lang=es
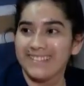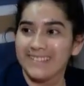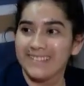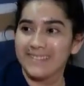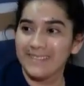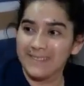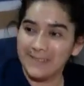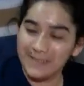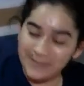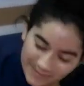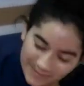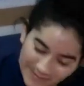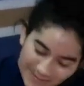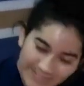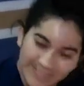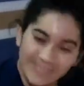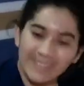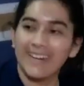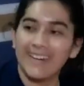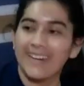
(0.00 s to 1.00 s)
Gracias, Vale.
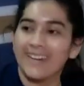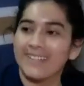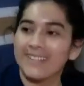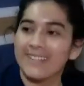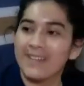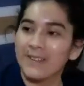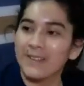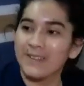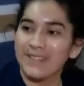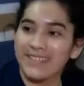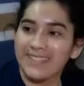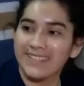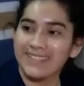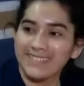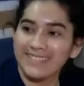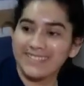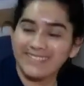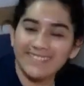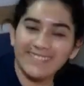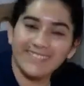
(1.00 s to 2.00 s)
Gracias a
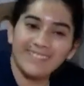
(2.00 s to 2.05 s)
ustedes.